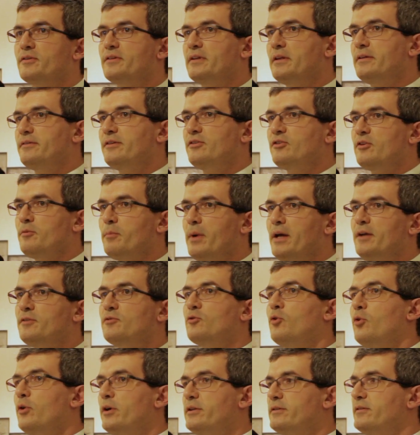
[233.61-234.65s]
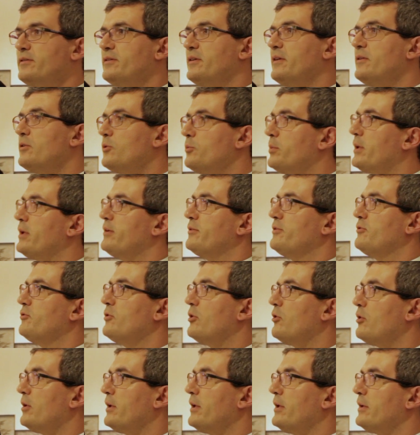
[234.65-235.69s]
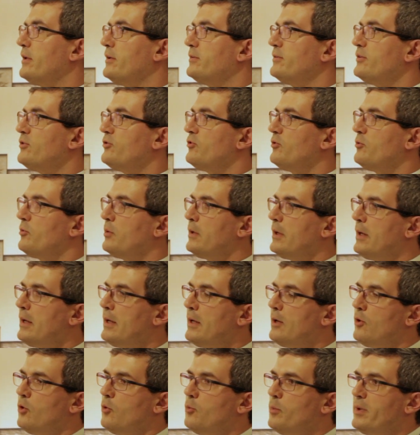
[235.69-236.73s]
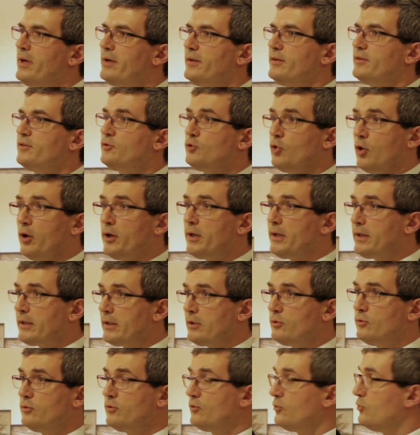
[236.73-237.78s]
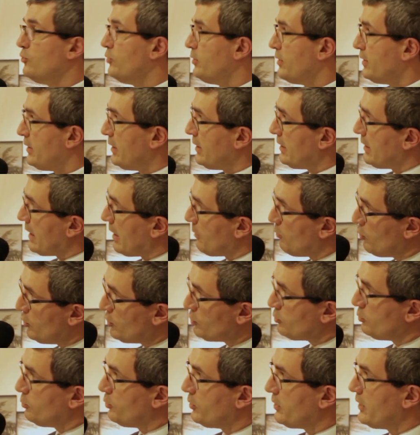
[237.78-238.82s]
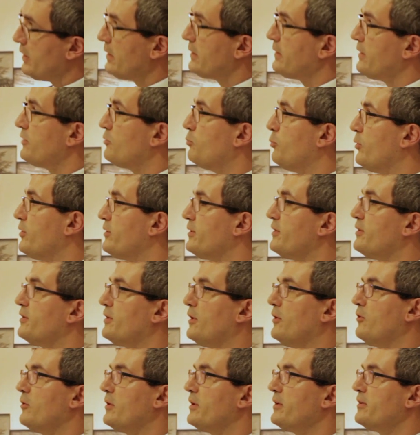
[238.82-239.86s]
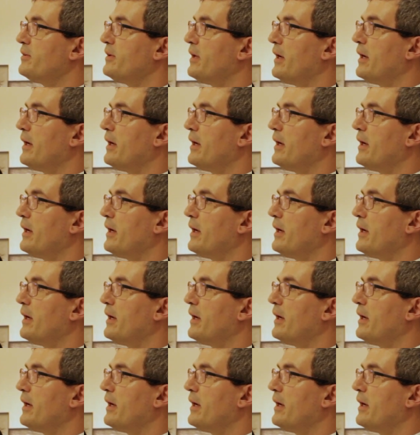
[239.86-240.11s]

Existem mais coisas entre o Brasil e a Holanda. Existe uma história que nos une e é muito bonita a exposição que está